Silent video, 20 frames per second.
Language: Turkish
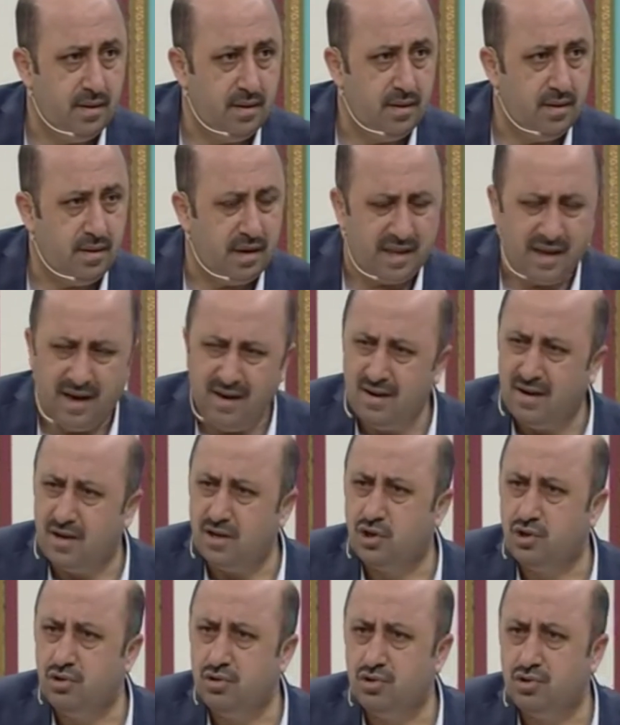Neden
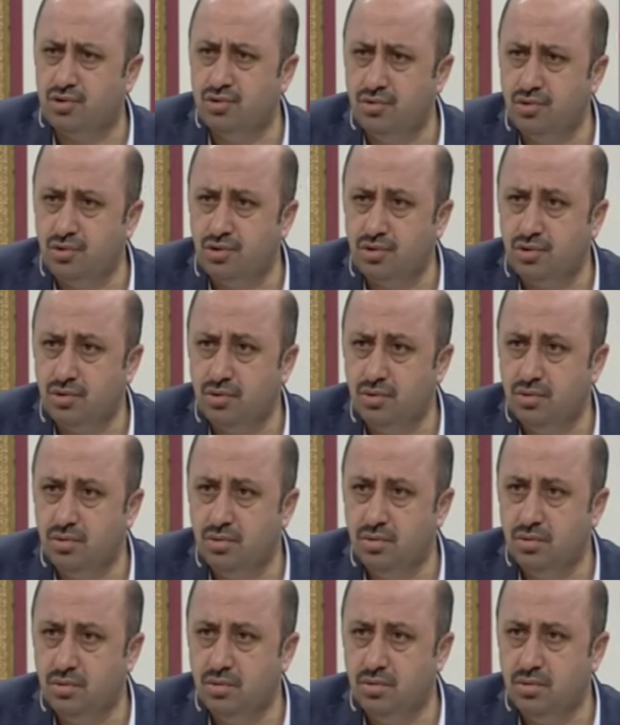kaçıyorsunuz?
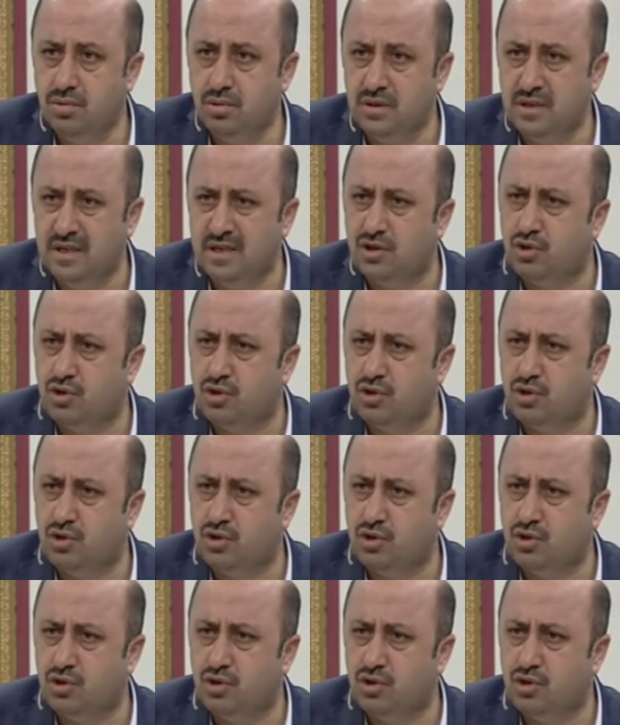Niye